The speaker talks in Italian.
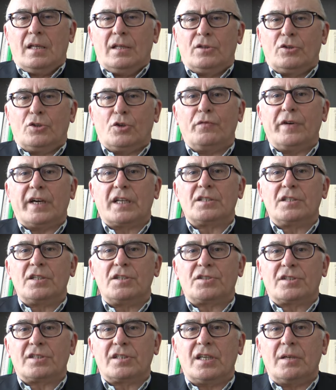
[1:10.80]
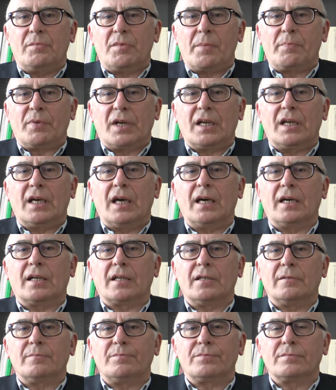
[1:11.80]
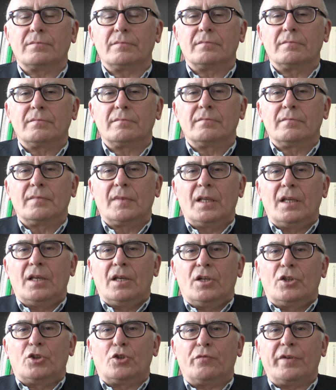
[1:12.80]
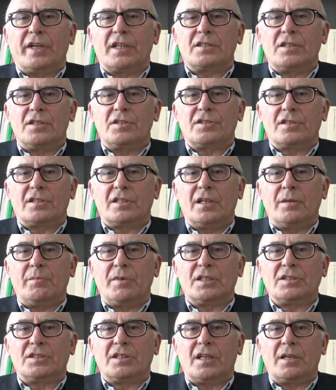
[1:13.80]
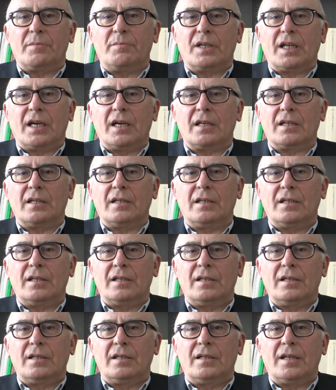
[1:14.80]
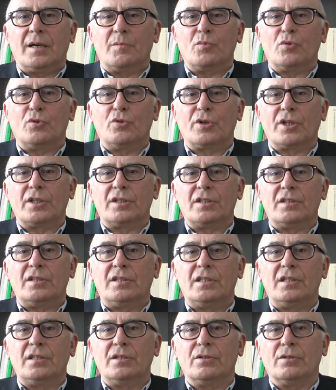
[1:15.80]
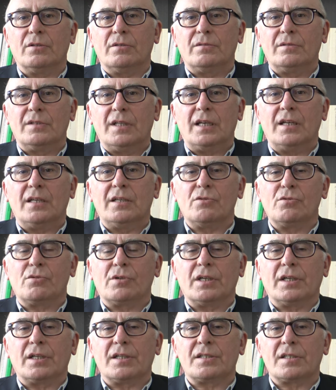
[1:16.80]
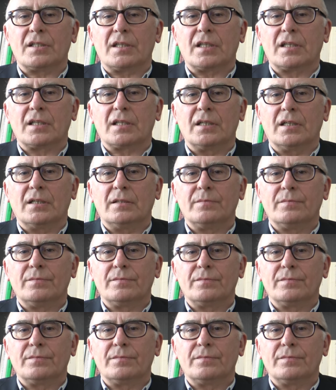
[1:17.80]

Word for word: trovarci insieme a pregare, trovarci insieme a celebrare l'amore di Dio nell'Eucaristia.